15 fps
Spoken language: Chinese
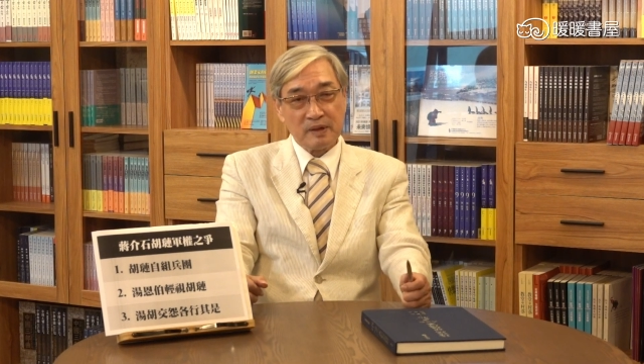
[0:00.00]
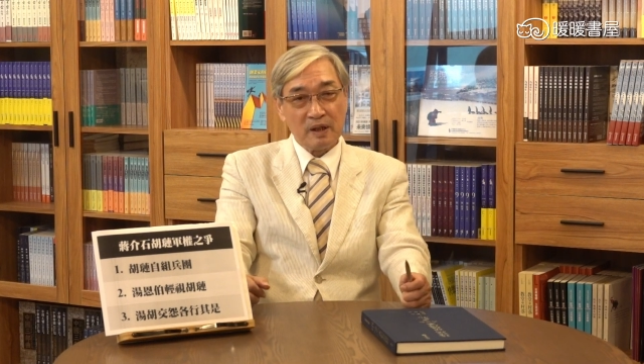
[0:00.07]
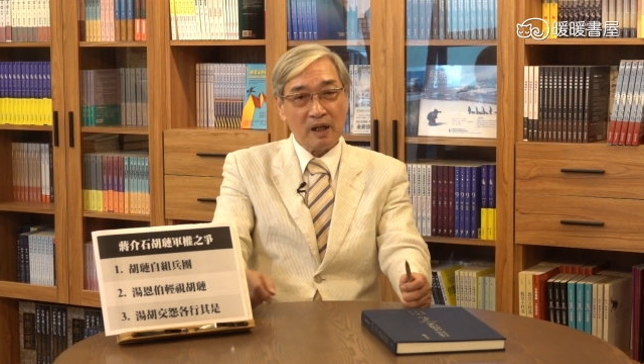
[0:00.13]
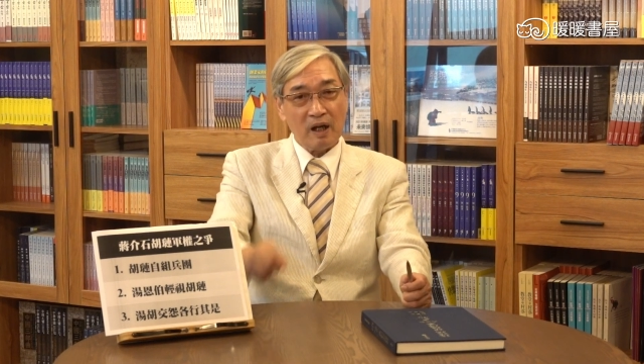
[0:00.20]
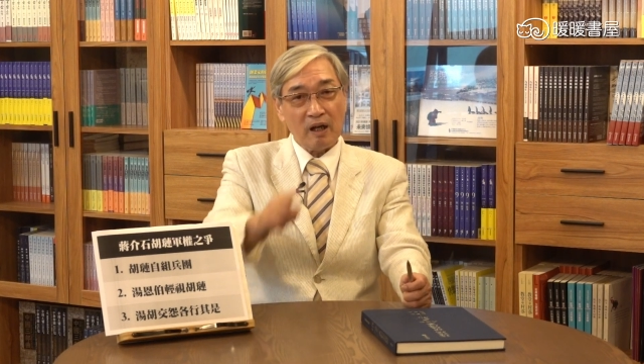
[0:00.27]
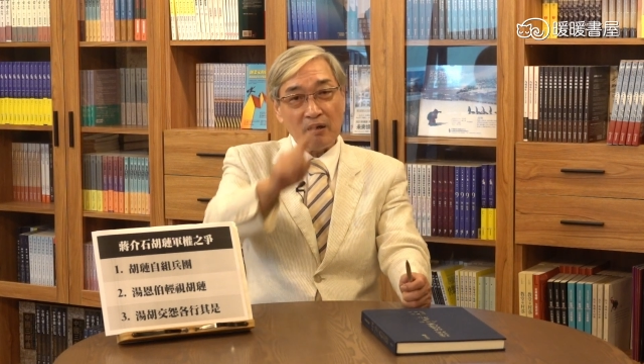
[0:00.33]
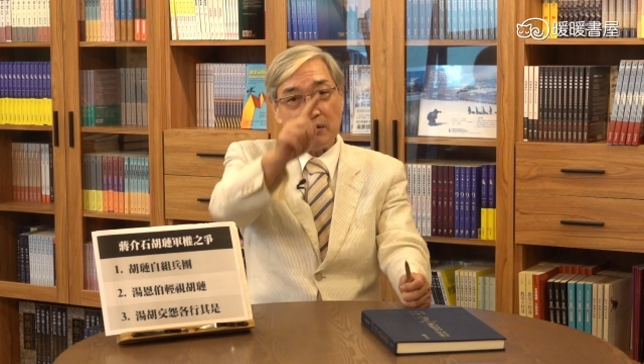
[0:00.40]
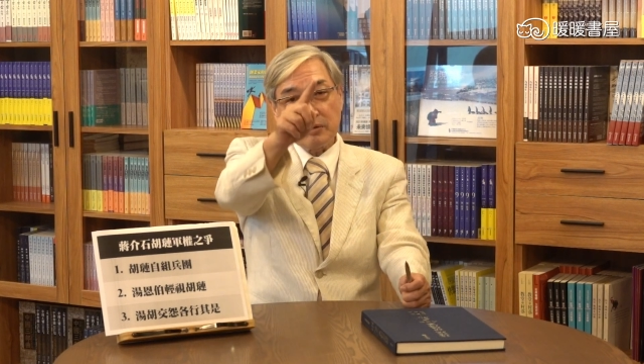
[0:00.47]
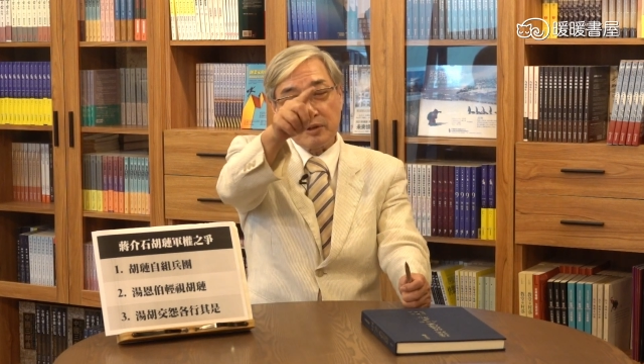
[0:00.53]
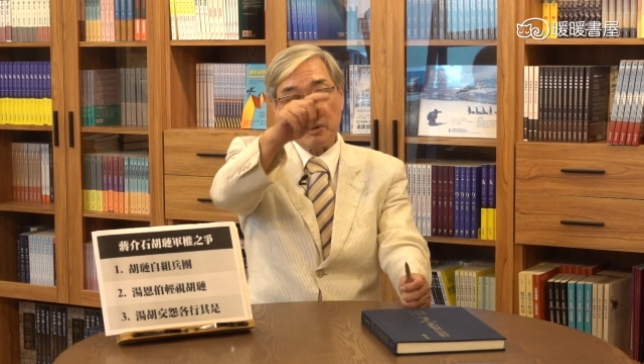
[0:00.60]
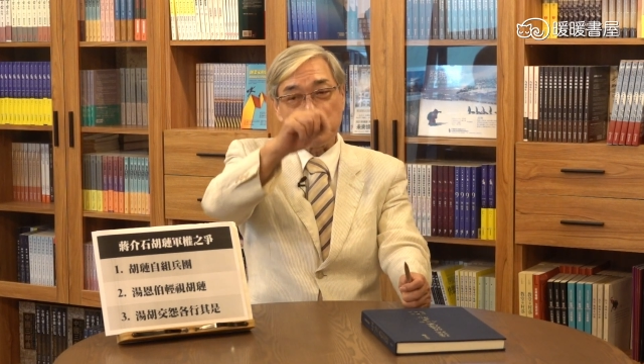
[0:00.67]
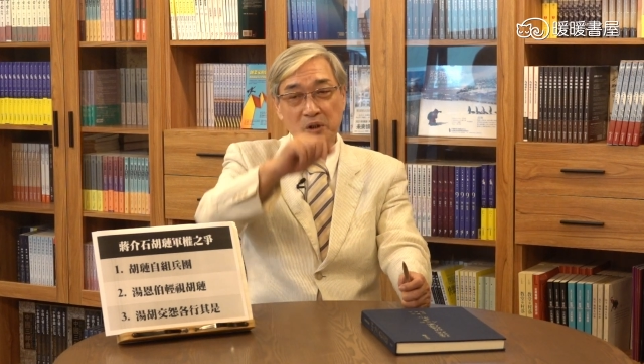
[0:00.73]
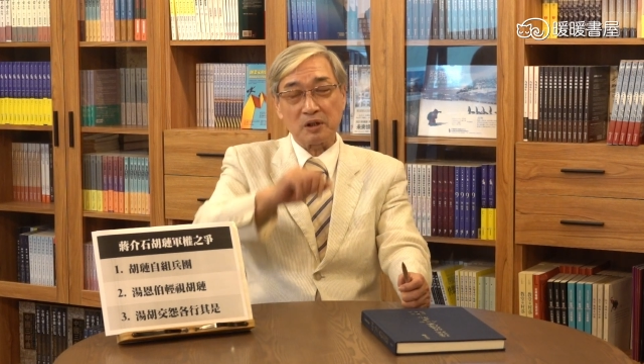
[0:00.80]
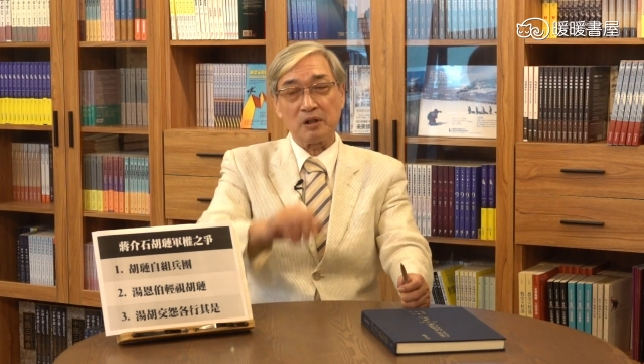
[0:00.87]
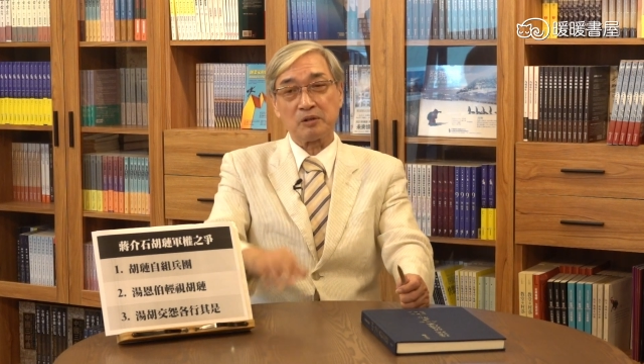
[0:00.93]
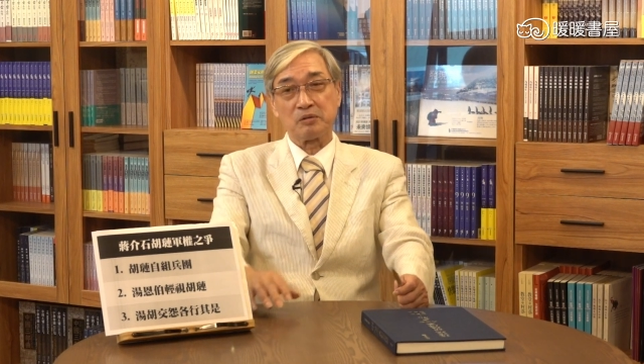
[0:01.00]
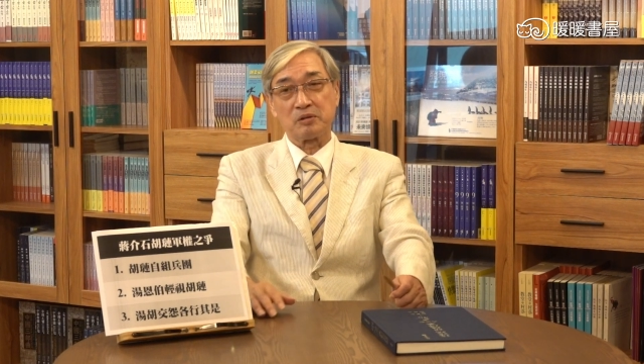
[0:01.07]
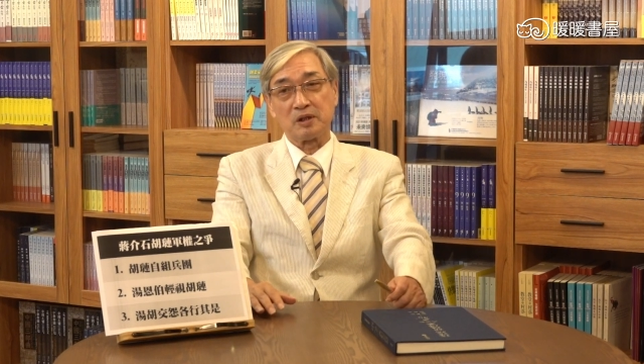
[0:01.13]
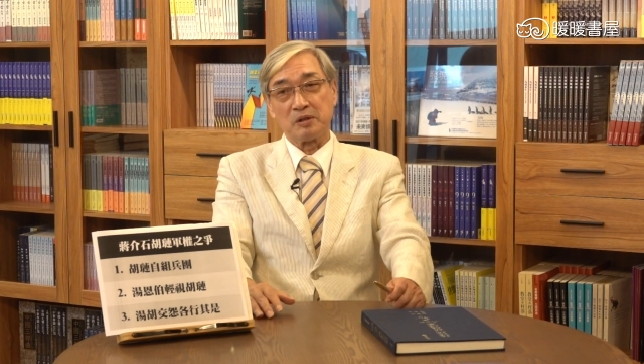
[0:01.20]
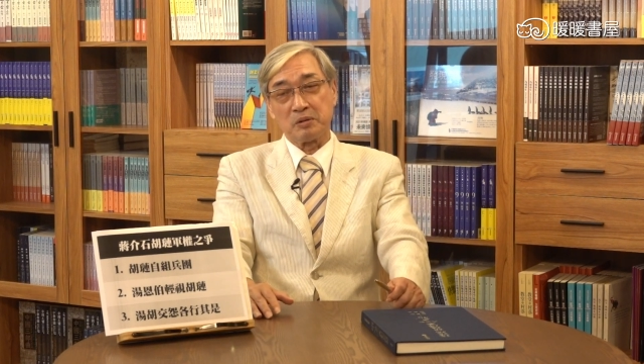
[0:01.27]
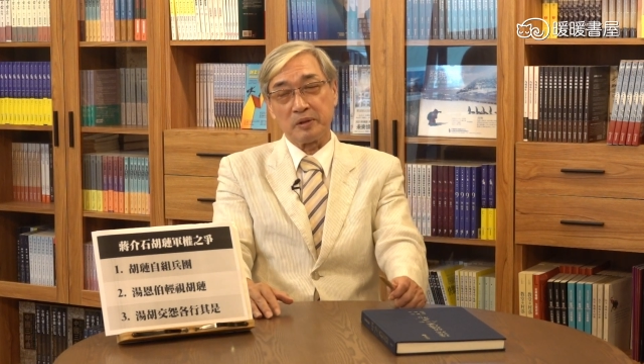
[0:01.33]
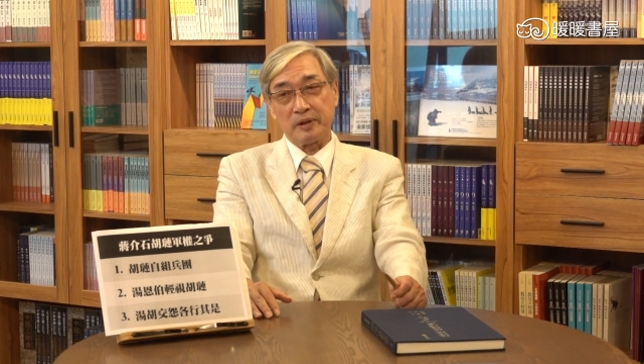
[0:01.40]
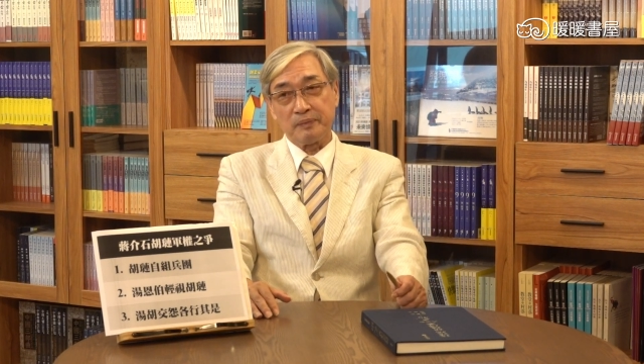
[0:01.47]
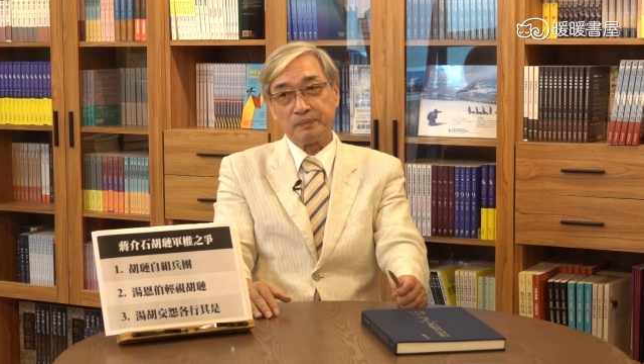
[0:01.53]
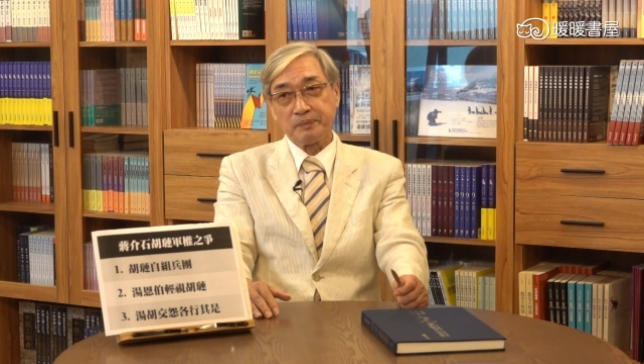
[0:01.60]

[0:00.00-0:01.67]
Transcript: 好，那我告诉各位，